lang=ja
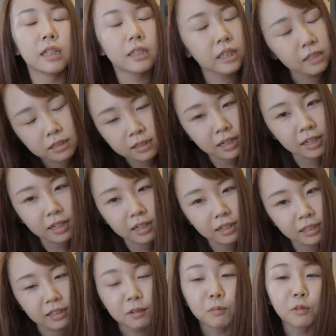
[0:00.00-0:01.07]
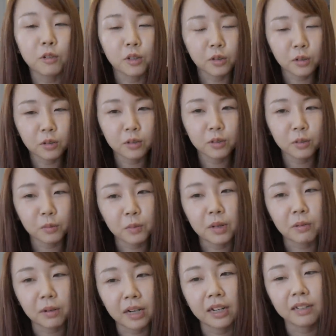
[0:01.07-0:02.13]
さすがだなって思うよ
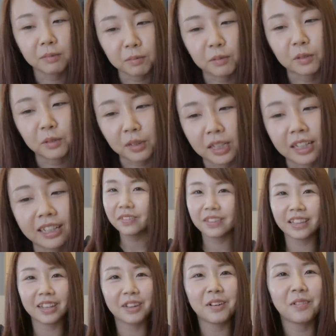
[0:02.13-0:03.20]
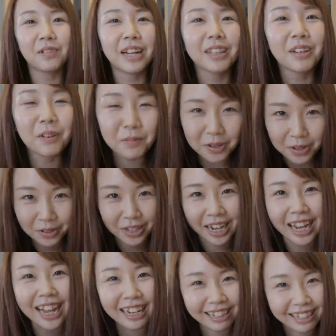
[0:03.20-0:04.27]
トミーは本当に今日はトミーより
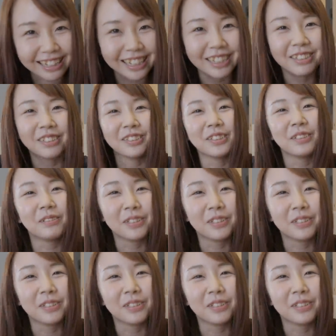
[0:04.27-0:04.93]
早く上げること